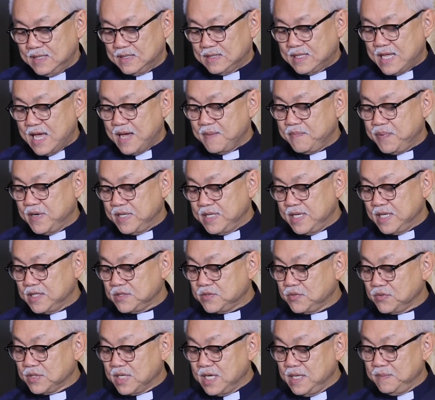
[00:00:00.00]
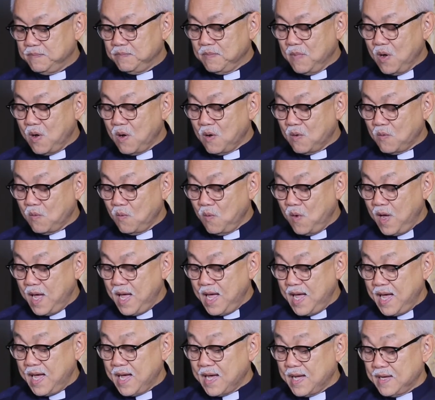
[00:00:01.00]
แต่พระเยซูคริสต์บอกว่า
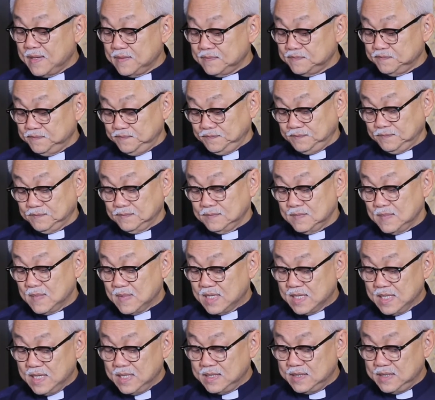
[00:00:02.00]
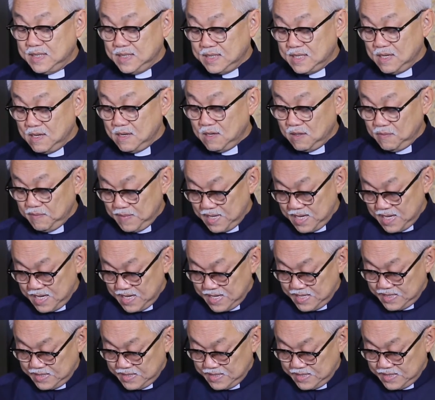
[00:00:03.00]
เงินที่เขาเอามาให้